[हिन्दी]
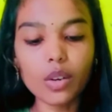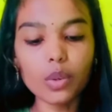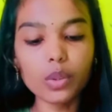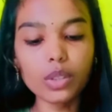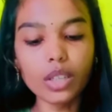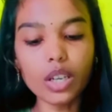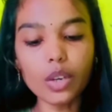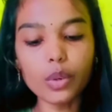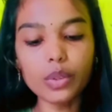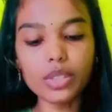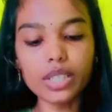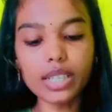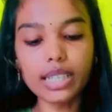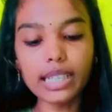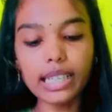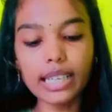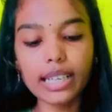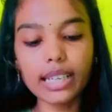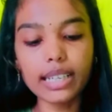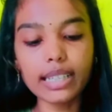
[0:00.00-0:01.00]
उनका क्वेश्चन
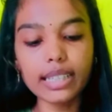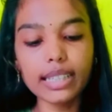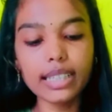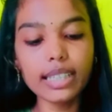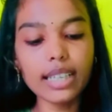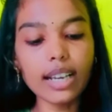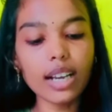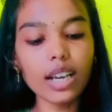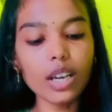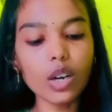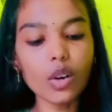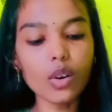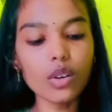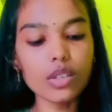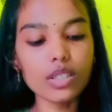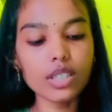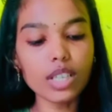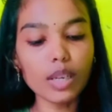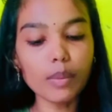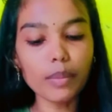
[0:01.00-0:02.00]
ये है कि दी अगर
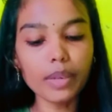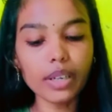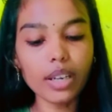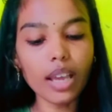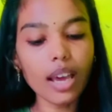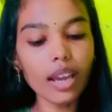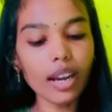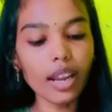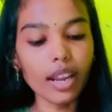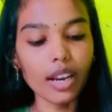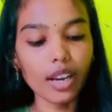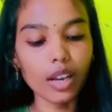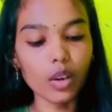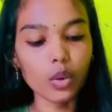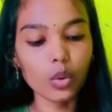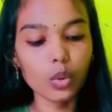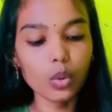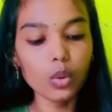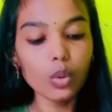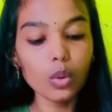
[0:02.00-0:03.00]
हॉस्टल में ना रहना
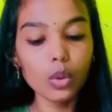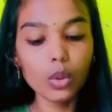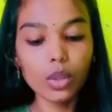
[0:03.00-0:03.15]
हो